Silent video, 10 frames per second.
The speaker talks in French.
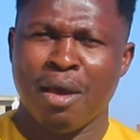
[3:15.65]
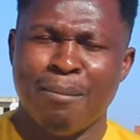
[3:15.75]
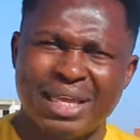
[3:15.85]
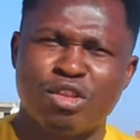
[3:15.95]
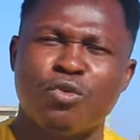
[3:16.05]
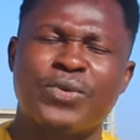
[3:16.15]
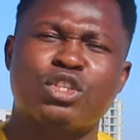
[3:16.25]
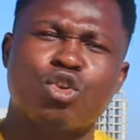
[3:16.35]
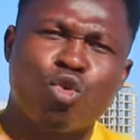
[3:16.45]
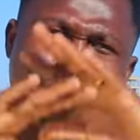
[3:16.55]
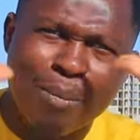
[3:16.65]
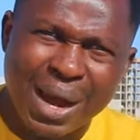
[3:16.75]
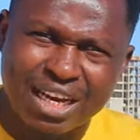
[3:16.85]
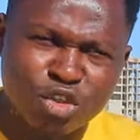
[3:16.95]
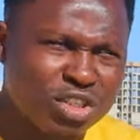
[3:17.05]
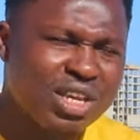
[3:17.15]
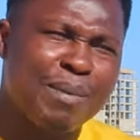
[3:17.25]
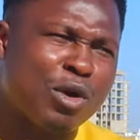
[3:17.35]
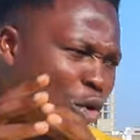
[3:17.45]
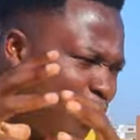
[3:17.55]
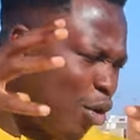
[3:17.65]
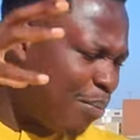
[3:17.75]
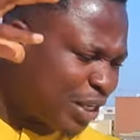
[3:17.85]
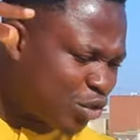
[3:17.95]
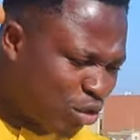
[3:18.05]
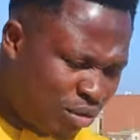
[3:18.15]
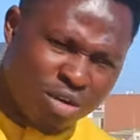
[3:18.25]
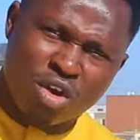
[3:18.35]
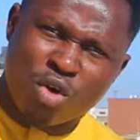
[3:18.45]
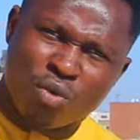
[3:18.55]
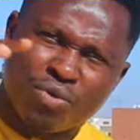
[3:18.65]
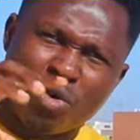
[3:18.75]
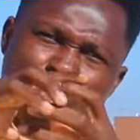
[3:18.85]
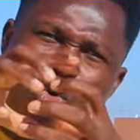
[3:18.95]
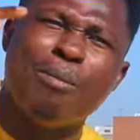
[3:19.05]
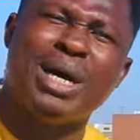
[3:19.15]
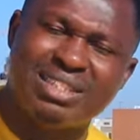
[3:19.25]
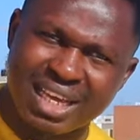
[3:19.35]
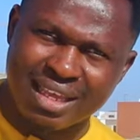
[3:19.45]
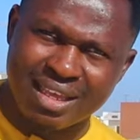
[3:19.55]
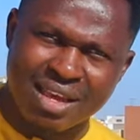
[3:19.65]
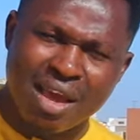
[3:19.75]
mais de façon globale, je ne sais pas combien de personnes vont commenter.